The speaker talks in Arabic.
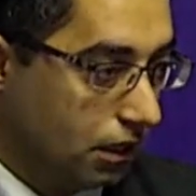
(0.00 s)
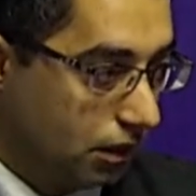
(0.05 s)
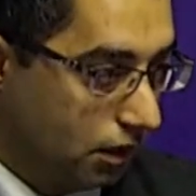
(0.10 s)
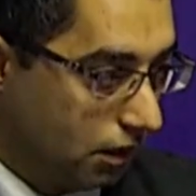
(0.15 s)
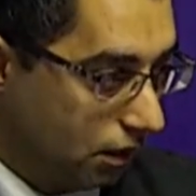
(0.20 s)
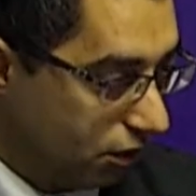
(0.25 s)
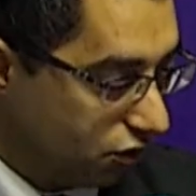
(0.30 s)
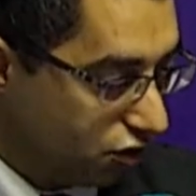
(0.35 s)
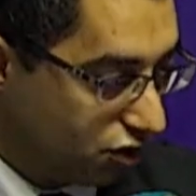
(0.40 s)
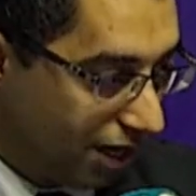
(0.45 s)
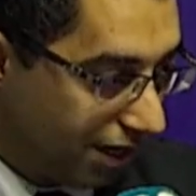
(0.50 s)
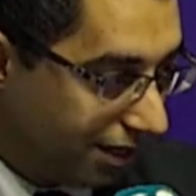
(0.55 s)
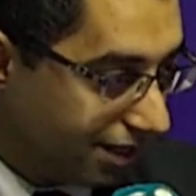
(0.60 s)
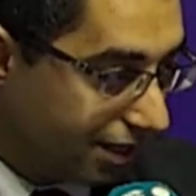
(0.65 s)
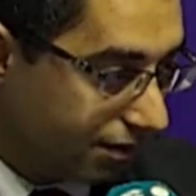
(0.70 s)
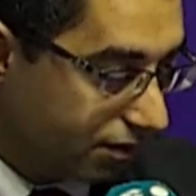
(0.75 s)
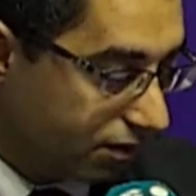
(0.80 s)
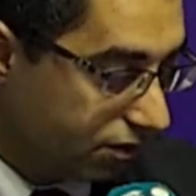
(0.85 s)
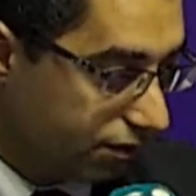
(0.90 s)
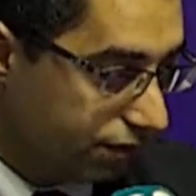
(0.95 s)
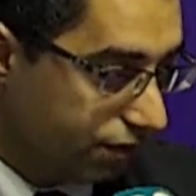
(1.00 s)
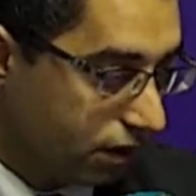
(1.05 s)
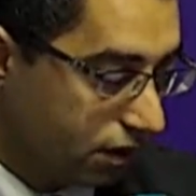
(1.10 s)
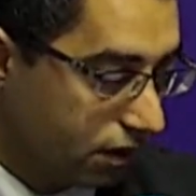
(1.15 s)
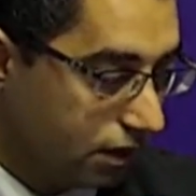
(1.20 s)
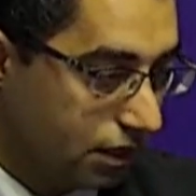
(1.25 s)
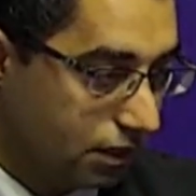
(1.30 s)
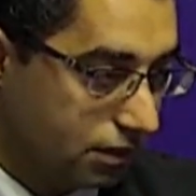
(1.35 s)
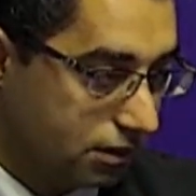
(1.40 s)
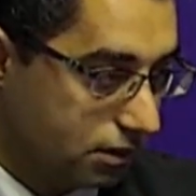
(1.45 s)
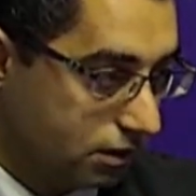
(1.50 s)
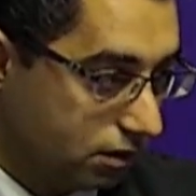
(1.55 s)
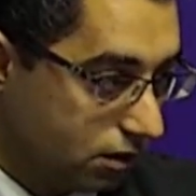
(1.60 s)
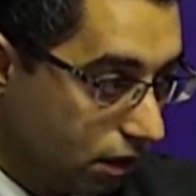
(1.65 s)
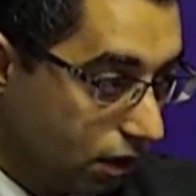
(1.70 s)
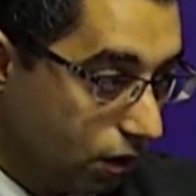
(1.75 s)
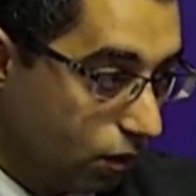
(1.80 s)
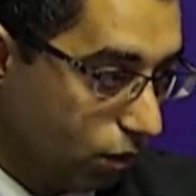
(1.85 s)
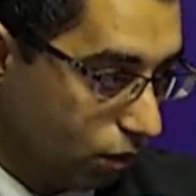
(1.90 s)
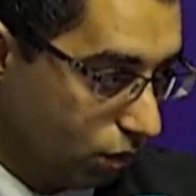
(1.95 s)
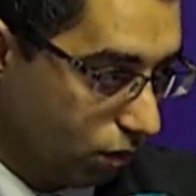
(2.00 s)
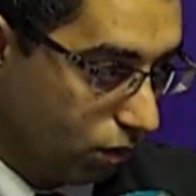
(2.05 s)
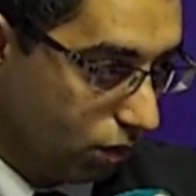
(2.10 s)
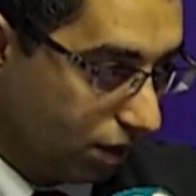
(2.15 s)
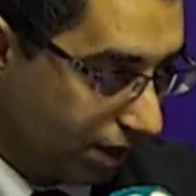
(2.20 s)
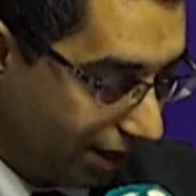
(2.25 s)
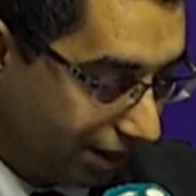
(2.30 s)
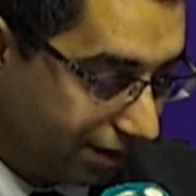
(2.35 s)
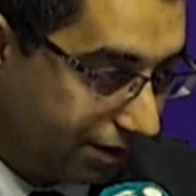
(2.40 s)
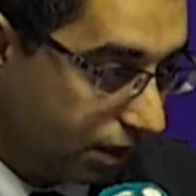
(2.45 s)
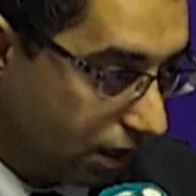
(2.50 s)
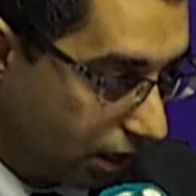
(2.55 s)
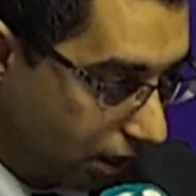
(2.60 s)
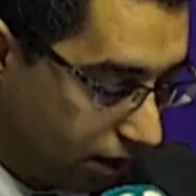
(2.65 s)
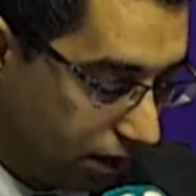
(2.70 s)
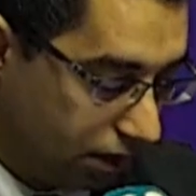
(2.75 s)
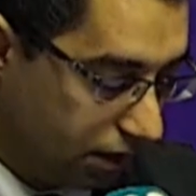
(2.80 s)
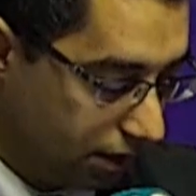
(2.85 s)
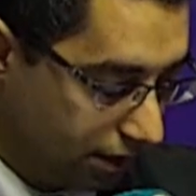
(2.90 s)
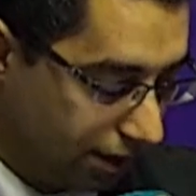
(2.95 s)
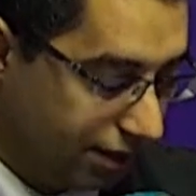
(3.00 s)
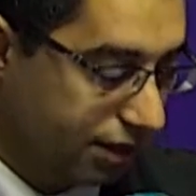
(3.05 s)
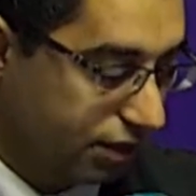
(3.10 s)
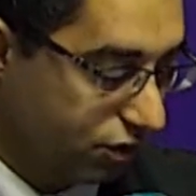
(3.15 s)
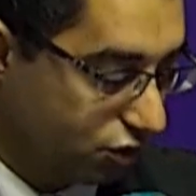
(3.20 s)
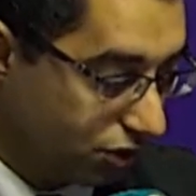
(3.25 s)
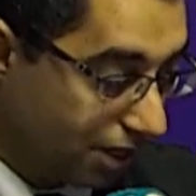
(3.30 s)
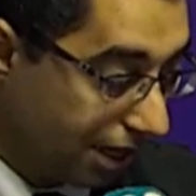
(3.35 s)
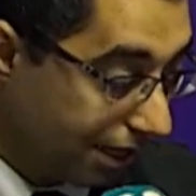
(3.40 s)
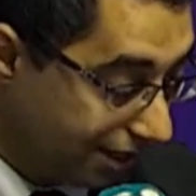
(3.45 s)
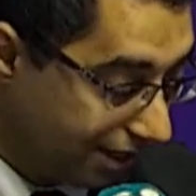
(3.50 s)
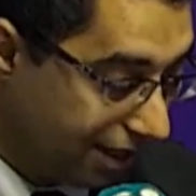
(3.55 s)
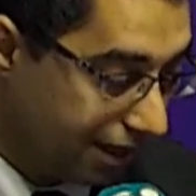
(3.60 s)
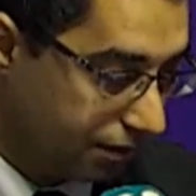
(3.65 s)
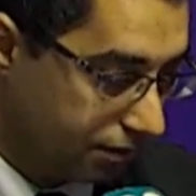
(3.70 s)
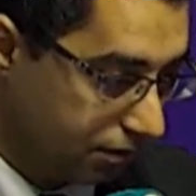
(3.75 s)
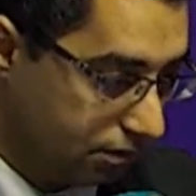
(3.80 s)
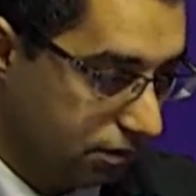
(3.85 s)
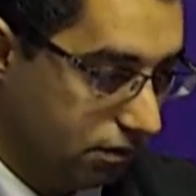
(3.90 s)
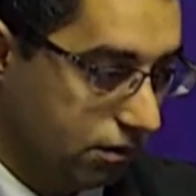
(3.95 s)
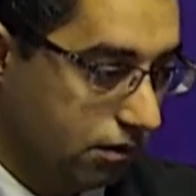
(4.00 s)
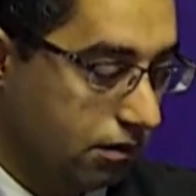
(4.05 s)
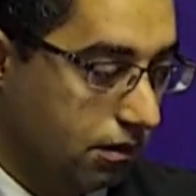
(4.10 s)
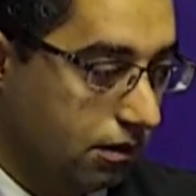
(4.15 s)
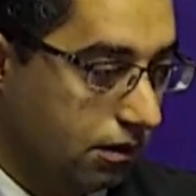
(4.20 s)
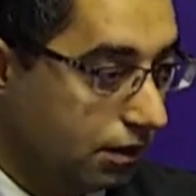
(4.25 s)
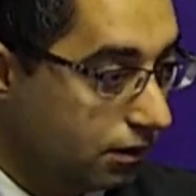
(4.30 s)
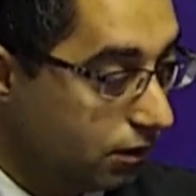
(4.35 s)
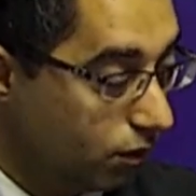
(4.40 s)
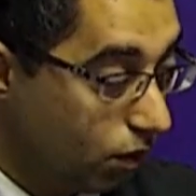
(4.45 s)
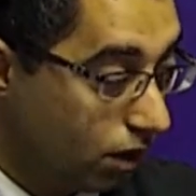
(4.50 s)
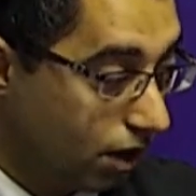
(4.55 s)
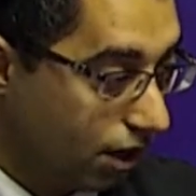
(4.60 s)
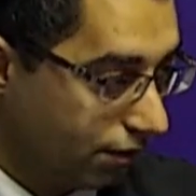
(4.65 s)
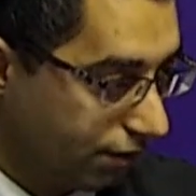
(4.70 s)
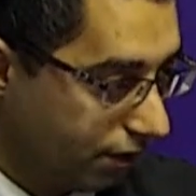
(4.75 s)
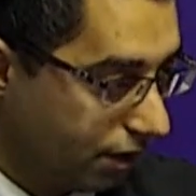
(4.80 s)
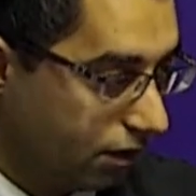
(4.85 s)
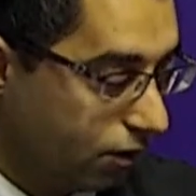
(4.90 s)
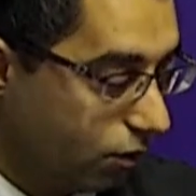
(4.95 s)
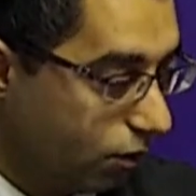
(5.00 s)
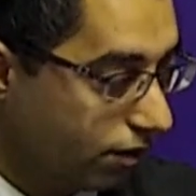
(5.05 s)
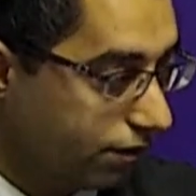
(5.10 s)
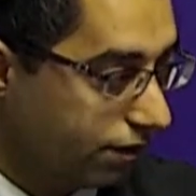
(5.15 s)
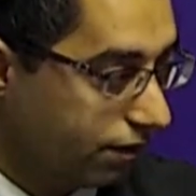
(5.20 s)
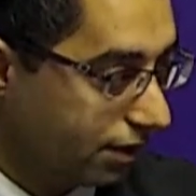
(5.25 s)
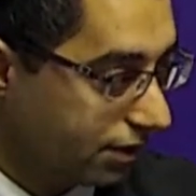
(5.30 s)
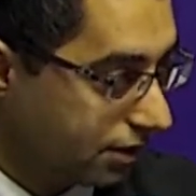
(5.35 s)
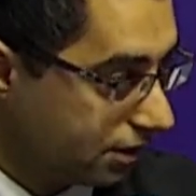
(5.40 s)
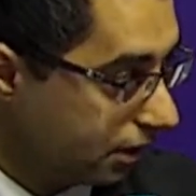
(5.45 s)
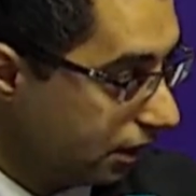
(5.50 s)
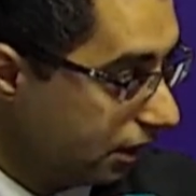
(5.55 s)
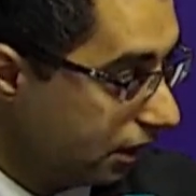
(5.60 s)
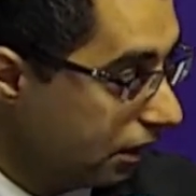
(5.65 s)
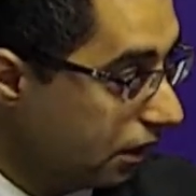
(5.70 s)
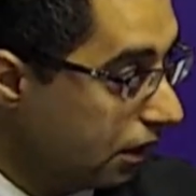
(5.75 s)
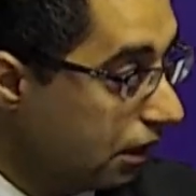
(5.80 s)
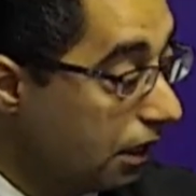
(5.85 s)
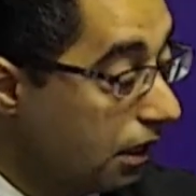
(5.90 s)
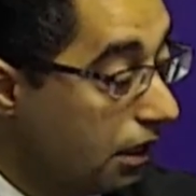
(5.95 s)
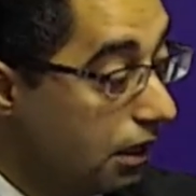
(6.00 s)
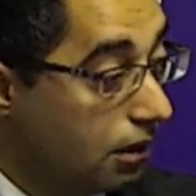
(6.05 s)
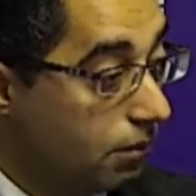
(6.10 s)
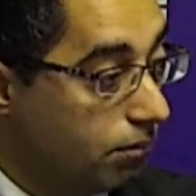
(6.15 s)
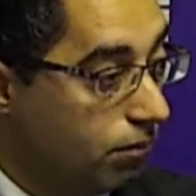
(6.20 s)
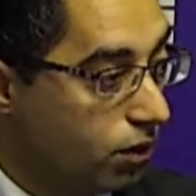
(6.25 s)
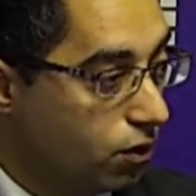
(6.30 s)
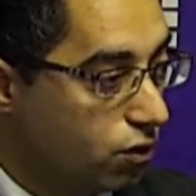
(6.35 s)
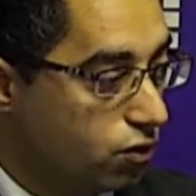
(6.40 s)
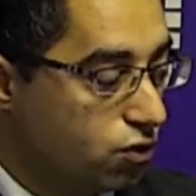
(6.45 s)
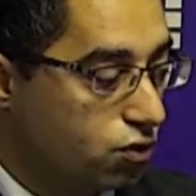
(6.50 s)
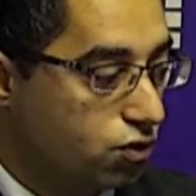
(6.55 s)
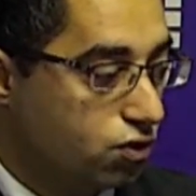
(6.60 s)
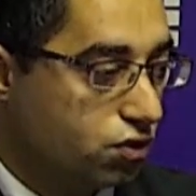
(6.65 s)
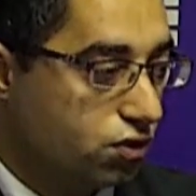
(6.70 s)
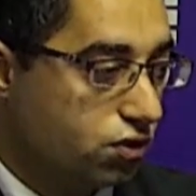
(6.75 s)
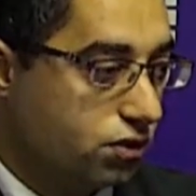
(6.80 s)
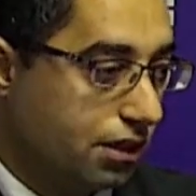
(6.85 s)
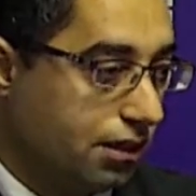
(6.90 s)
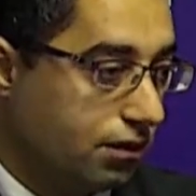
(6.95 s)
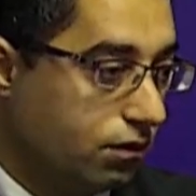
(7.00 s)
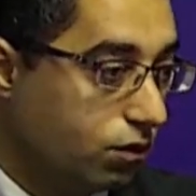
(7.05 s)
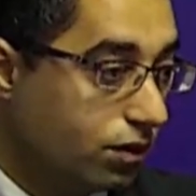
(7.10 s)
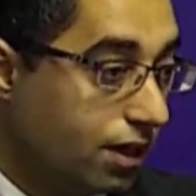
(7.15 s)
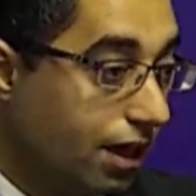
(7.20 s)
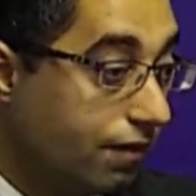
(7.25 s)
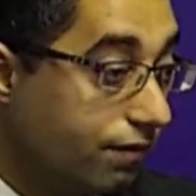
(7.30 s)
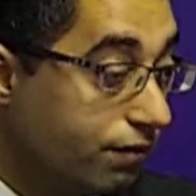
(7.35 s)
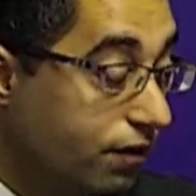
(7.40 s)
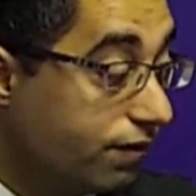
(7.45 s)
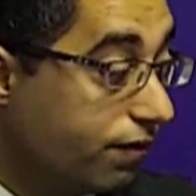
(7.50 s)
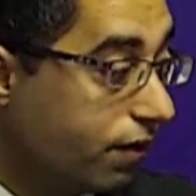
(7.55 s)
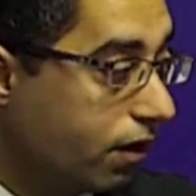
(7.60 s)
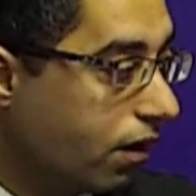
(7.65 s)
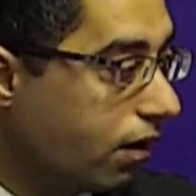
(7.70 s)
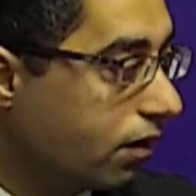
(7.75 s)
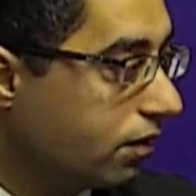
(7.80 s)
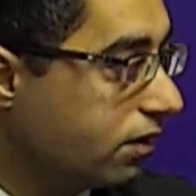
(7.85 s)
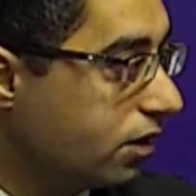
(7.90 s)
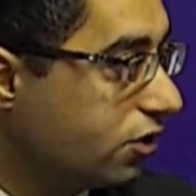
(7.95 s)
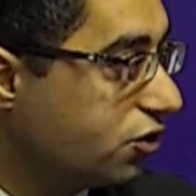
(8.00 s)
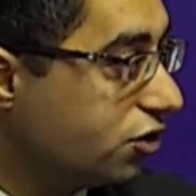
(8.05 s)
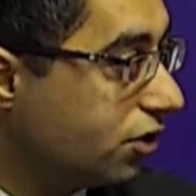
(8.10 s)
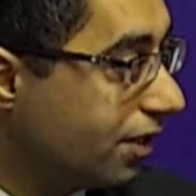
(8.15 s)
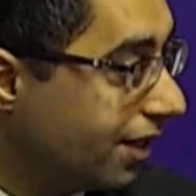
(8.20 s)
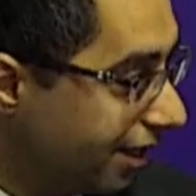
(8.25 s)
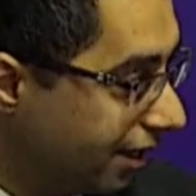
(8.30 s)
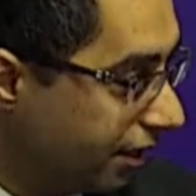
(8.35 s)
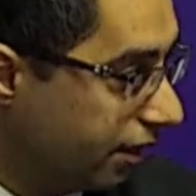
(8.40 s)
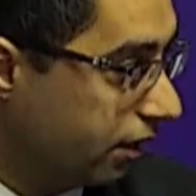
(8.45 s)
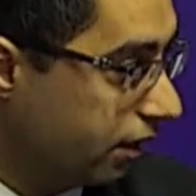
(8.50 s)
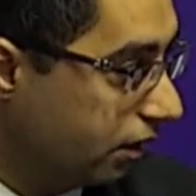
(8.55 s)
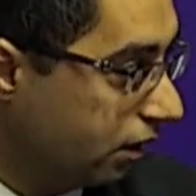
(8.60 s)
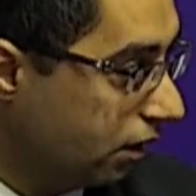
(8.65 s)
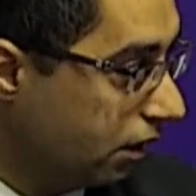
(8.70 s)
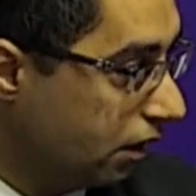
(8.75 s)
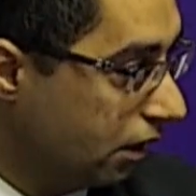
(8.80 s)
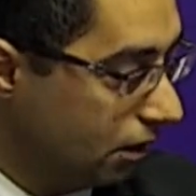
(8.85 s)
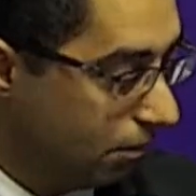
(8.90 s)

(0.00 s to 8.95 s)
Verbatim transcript: آه، إشكاليات اتفاقية سيداو وحتى آه، يعني إشكاليات آه، التي وقعت فيها دولة فلسطين بخصوص أنه كان في فراغ تشريعي